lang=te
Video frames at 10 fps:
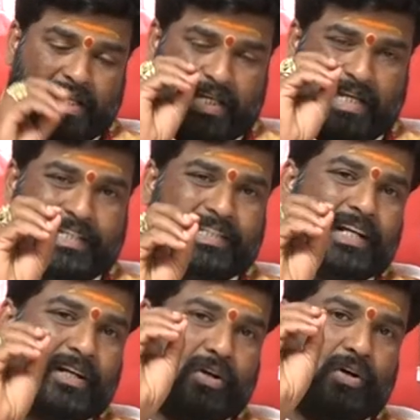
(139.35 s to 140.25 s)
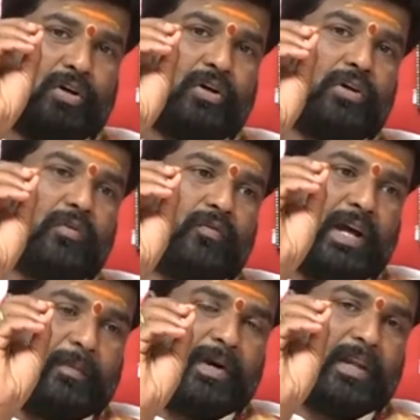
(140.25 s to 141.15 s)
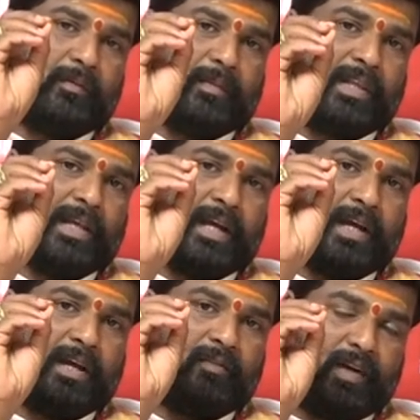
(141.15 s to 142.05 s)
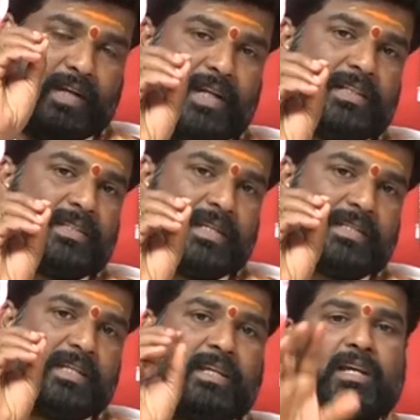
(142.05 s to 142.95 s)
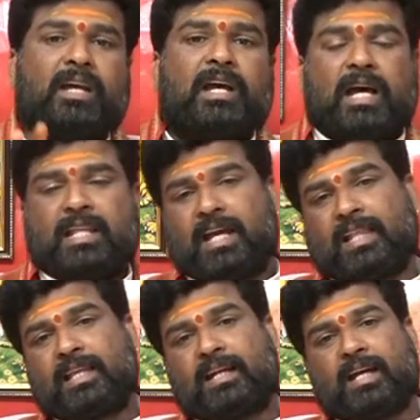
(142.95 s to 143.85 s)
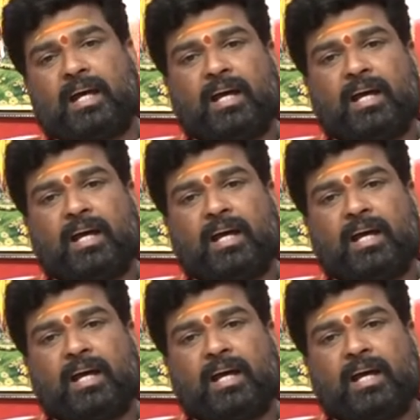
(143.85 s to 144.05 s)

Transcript: రియల్ ఎస్టేట్లో వ్యాపారం మీద ఫైనాన్స్ చేసి అది అందక